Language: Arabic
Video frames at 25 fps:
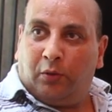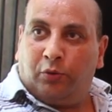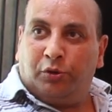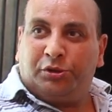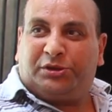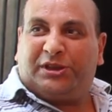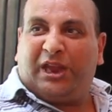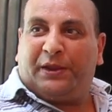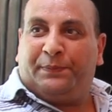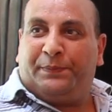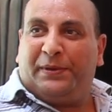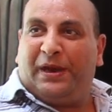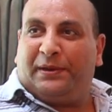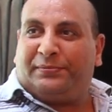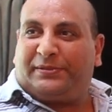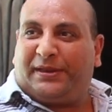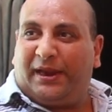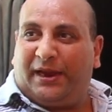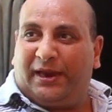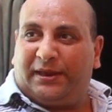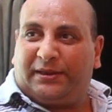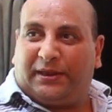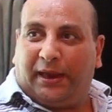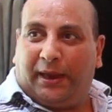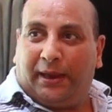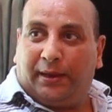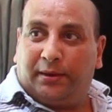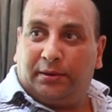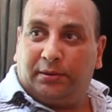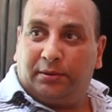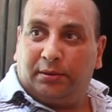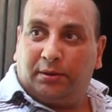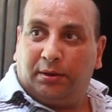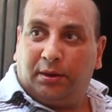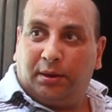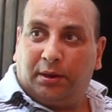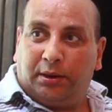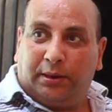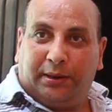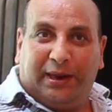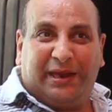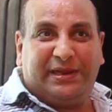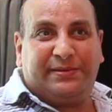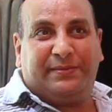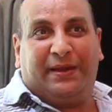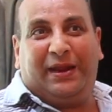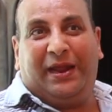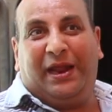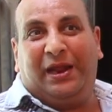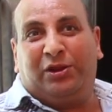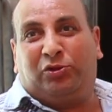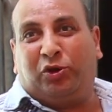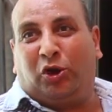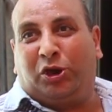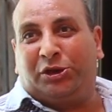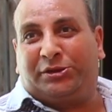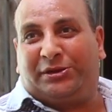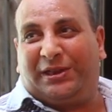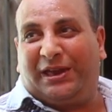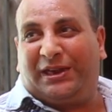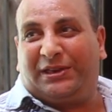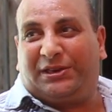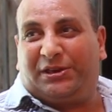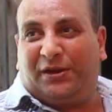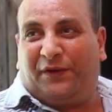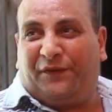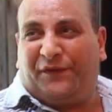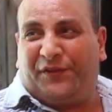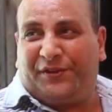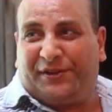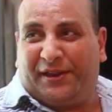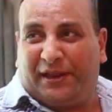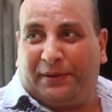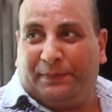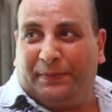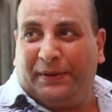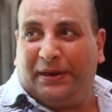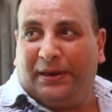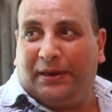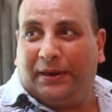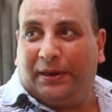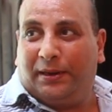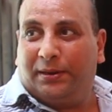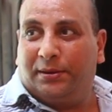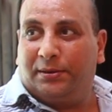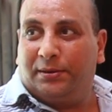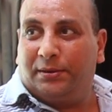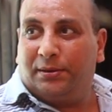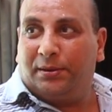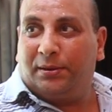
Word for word: والتتبيله بتاعتها لازم على الاقل تقعد ثلاث ايام في التتبيله